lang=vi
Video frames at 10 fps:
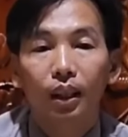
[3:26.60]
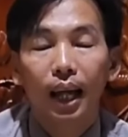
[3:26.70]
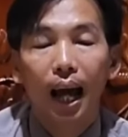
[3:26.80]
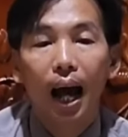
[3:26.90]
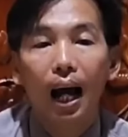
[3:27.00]

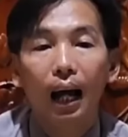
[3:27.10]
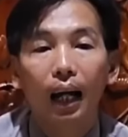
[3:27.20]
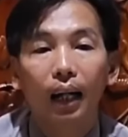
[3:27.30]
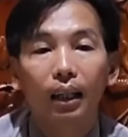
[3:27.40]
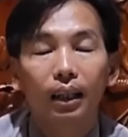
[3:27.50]
và
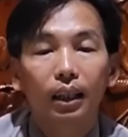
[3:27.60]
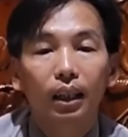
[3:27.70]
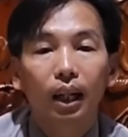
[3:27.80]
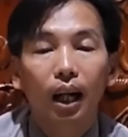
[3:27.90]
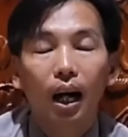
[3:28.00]

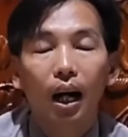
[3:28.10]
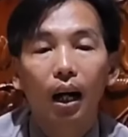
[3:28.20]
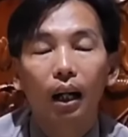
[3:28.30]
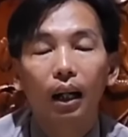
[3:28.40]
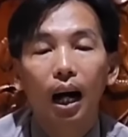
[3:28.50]

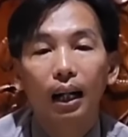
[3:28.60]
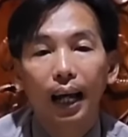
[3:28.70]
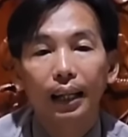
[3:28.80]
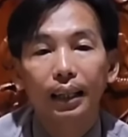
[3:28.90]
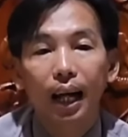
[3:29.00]
à, ở
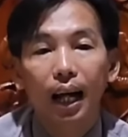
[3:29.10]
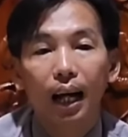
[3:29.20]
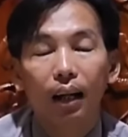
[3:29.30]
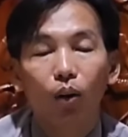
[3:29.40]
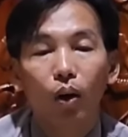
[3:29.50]
đây
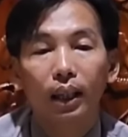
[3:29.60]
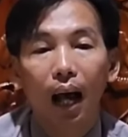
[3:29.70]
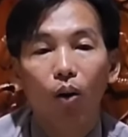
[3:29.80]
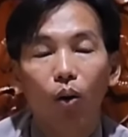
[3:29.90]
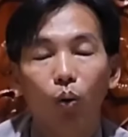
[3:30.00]
và quốc
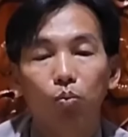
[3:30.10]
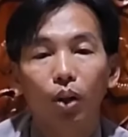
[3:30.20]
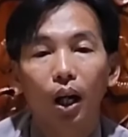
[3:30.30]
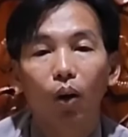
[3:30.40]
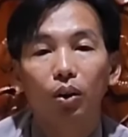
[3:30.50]
đạo cũng à,